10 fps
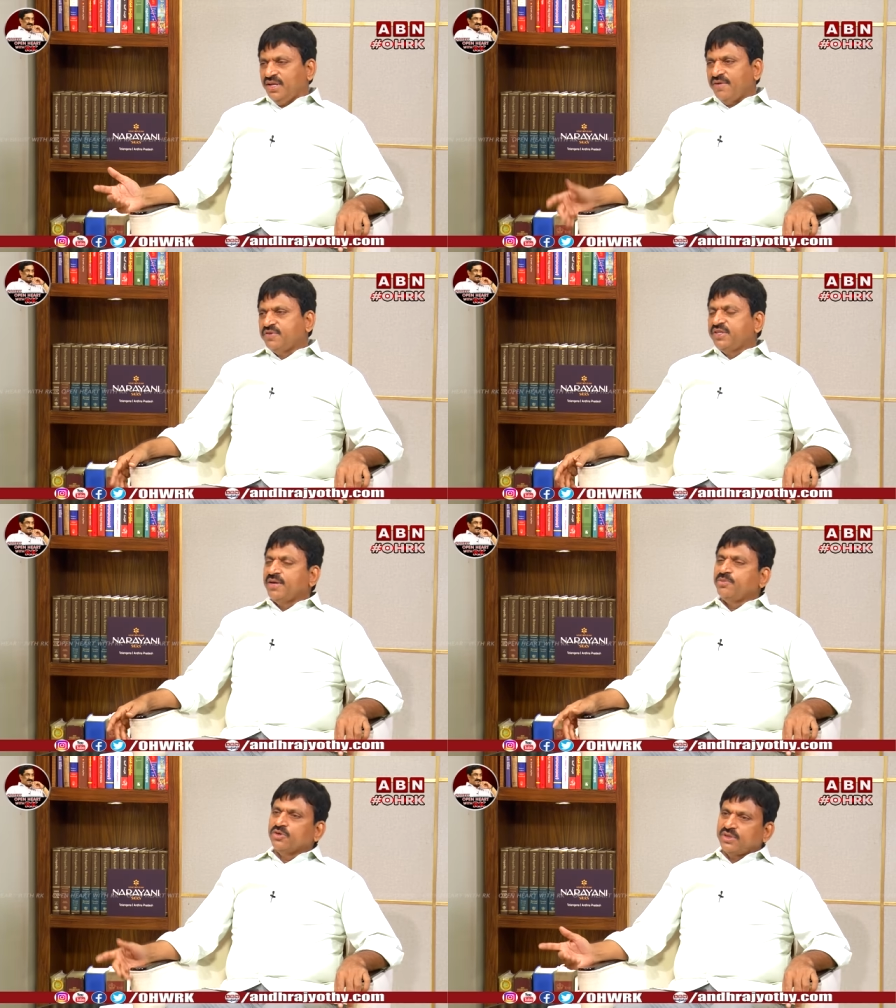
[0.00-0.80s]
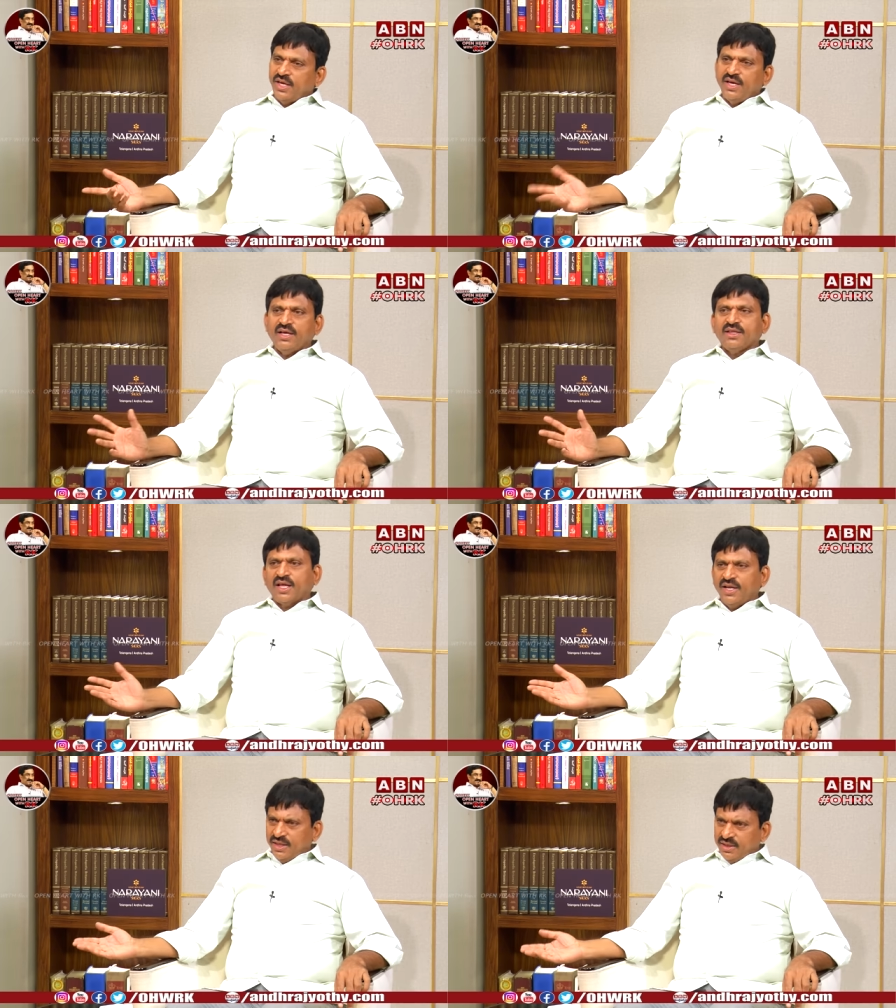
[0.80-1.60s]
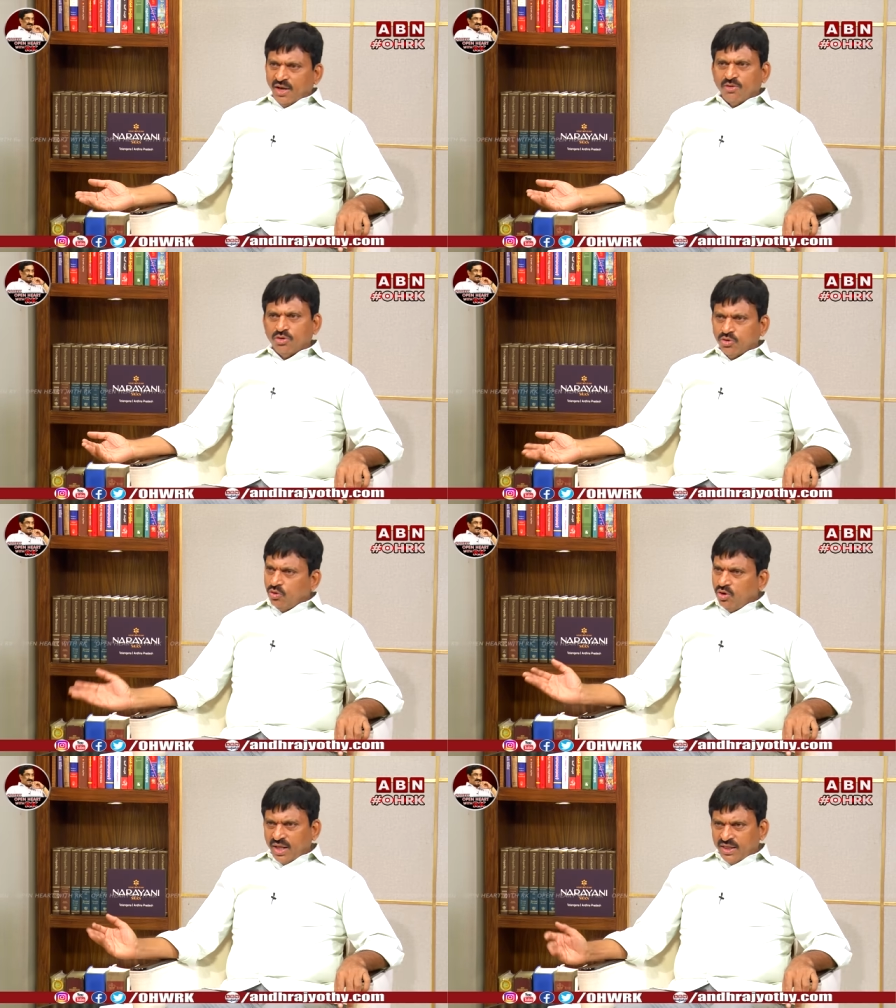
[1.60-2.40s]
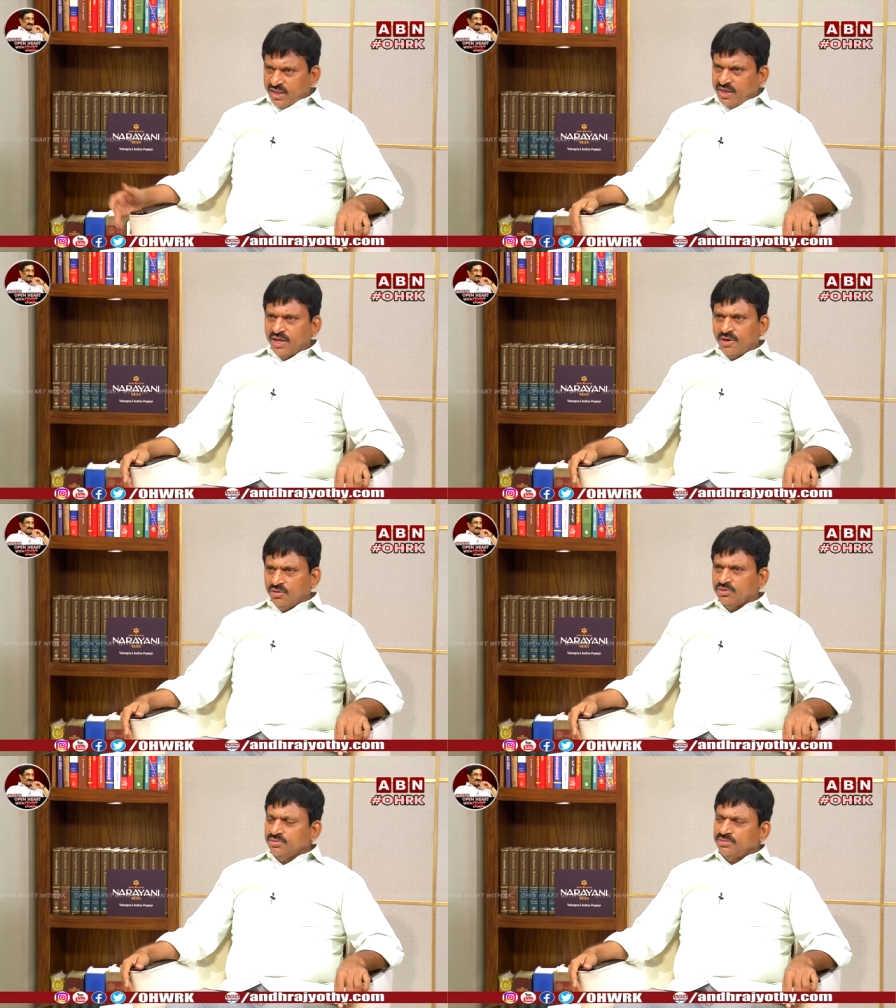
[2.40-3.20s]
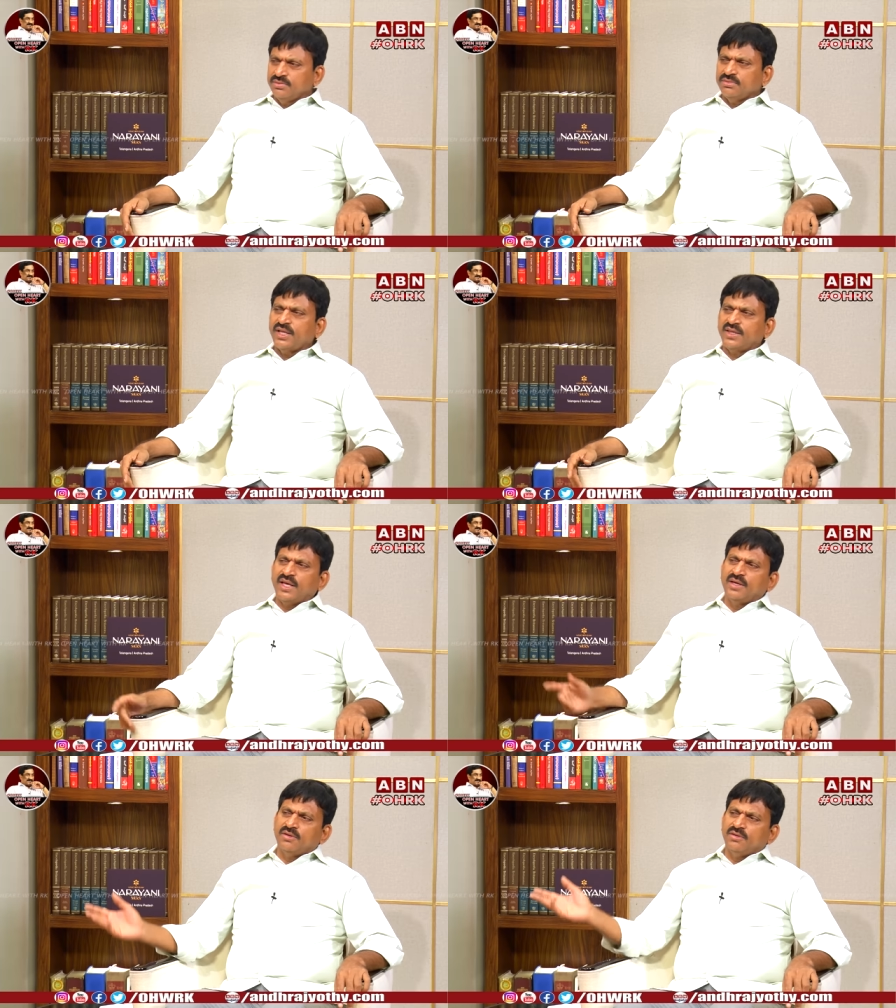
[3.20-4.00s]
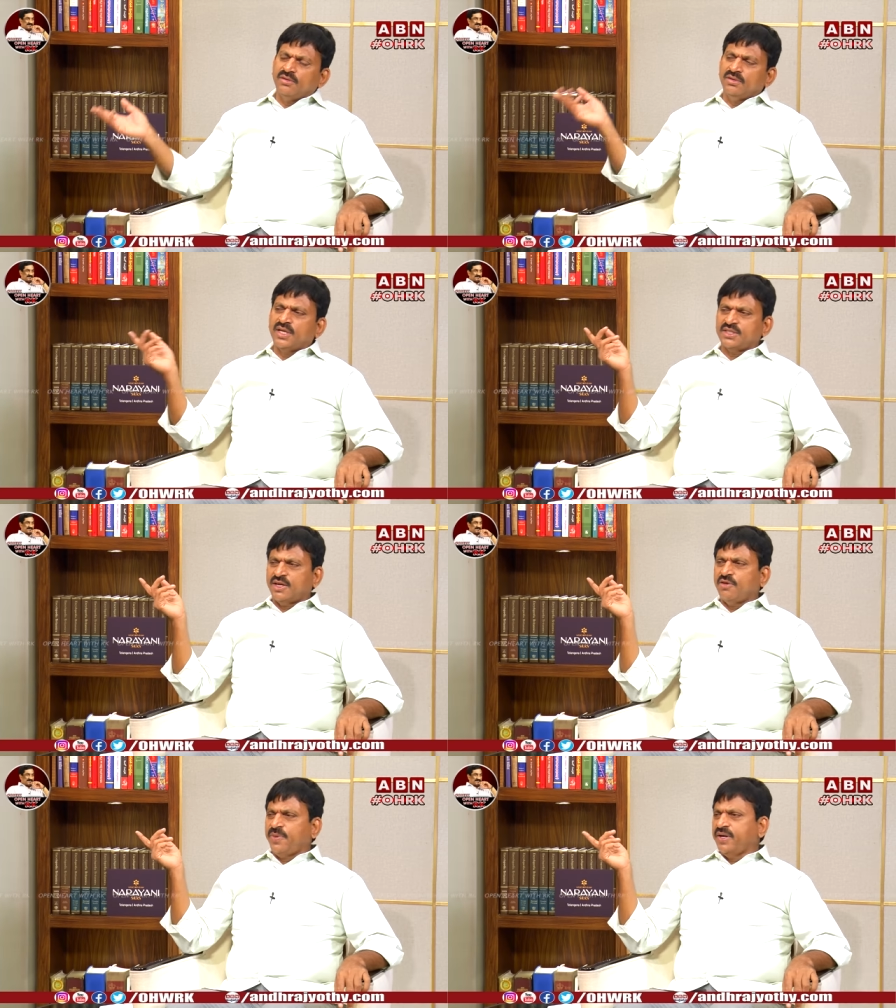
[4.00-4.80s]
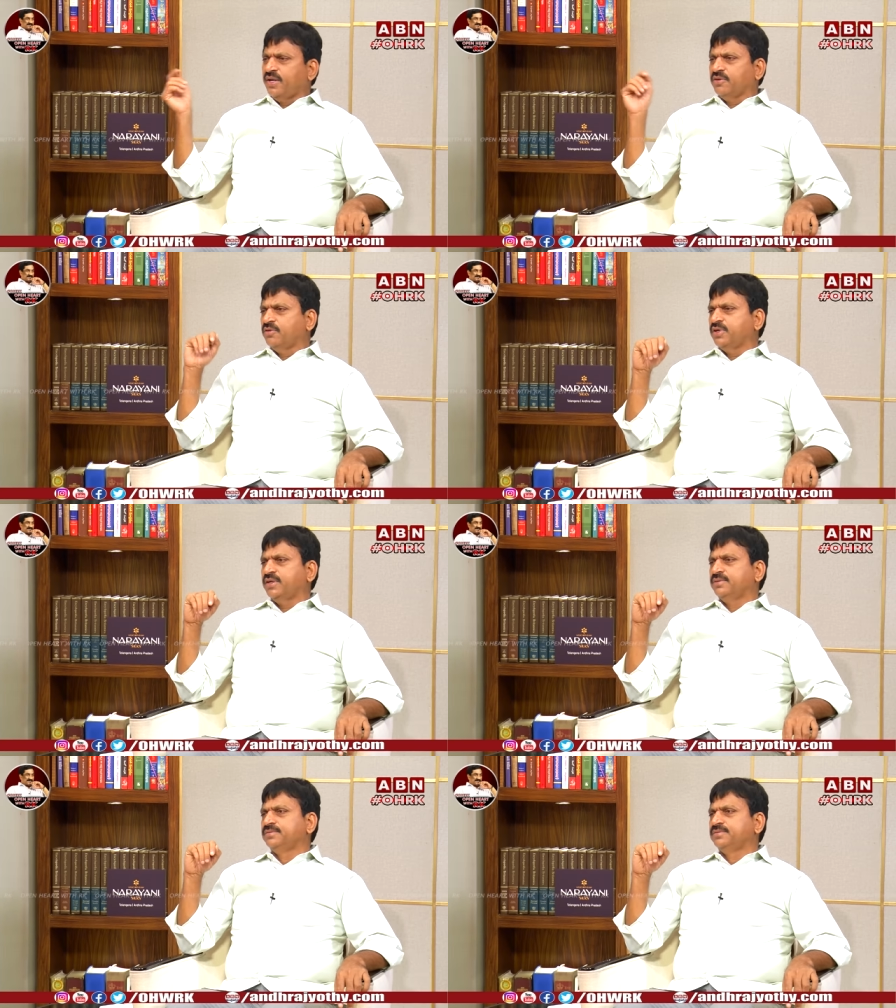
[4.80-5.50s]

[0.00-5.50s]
లిఫ్ట్ చేయకపోతే తను తను కూడా టూర్లో వెళ్తున్నాడు ఆ రోజు ఐ థింక్ నరసరావుపేట అనుకుంటా